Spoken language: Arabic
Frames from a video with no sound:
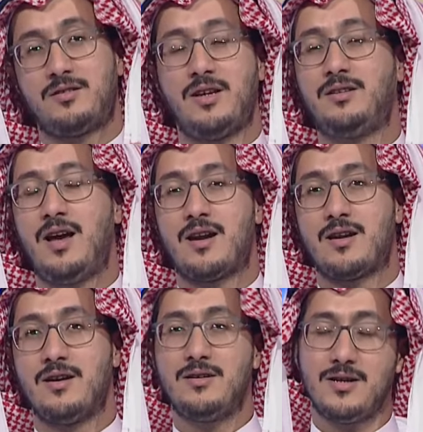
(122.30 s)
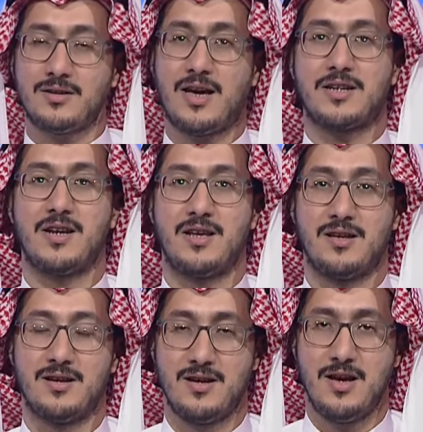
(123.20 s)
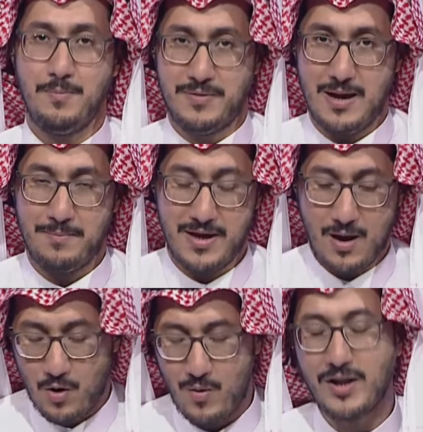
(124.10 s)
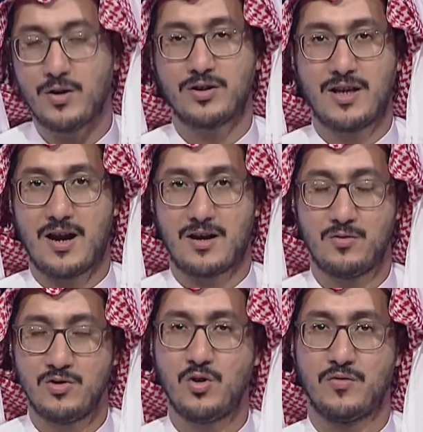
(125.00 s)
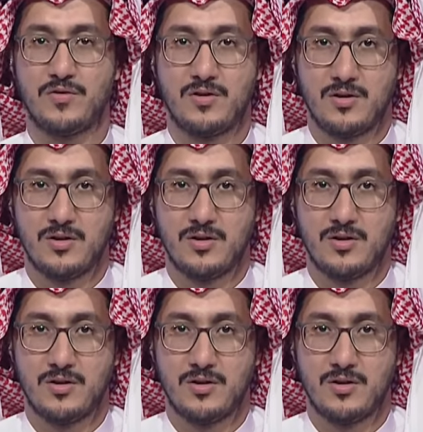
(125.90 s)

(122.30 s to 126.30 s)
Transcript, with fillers: تحتار اختار شيء ابدا باول واحده واختار ونشوف